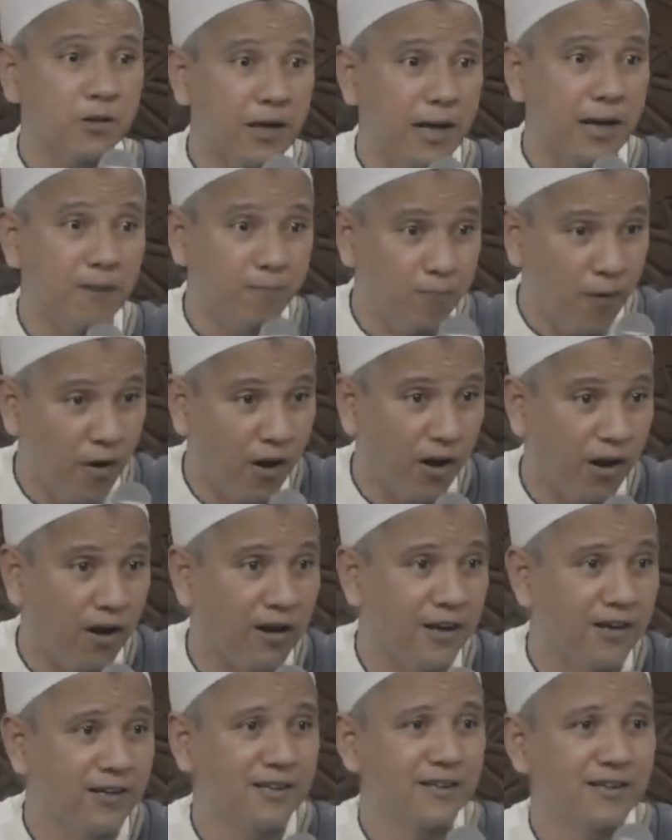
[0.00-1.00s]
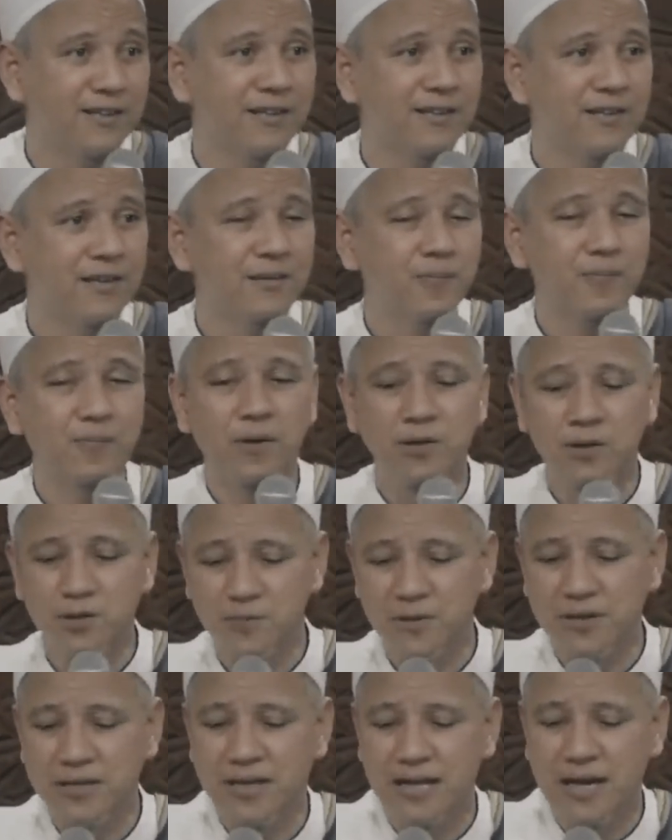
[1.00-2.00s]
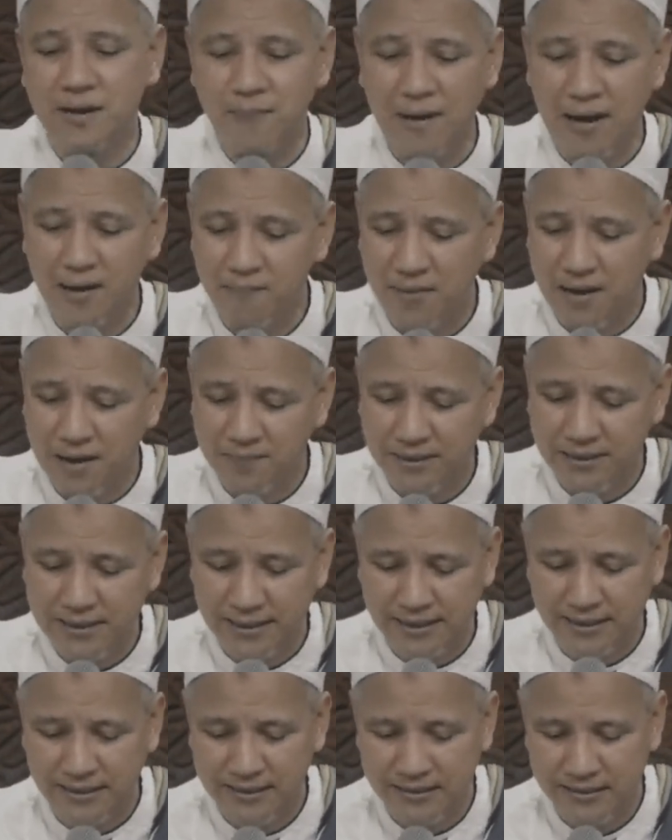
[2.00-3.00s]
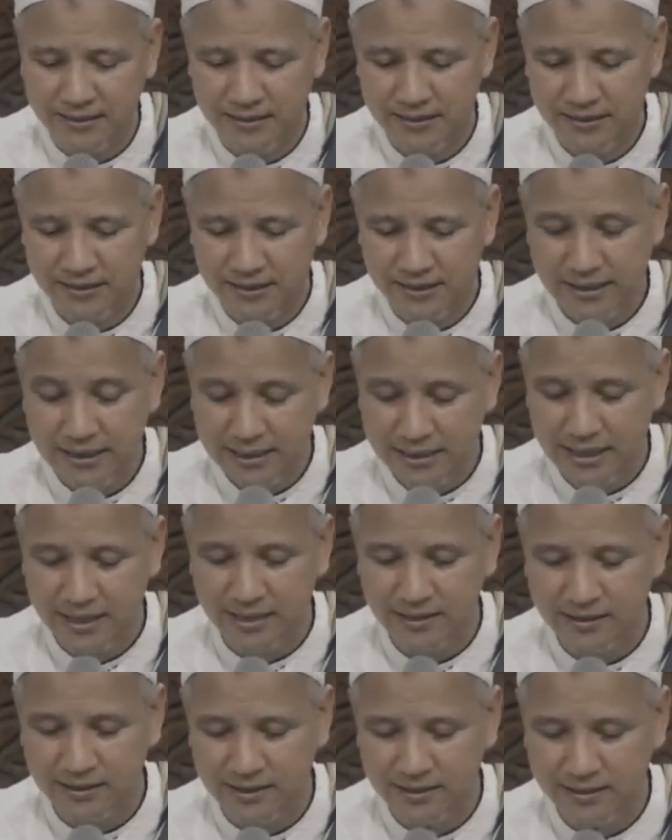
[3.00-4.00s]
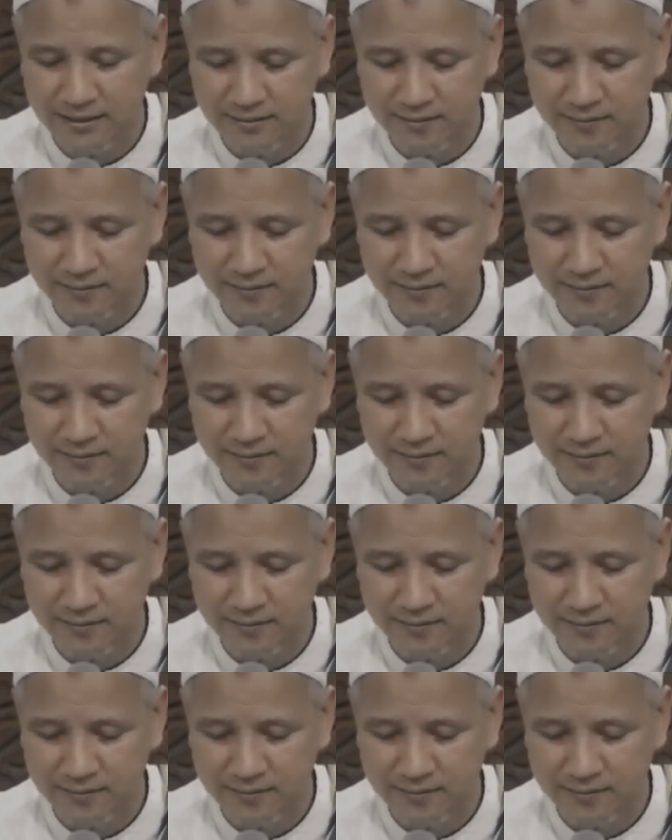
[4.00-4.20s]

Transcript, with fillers: ya, pol. Pol, cuman dia gak paham-paham kita ini. Kita, kita.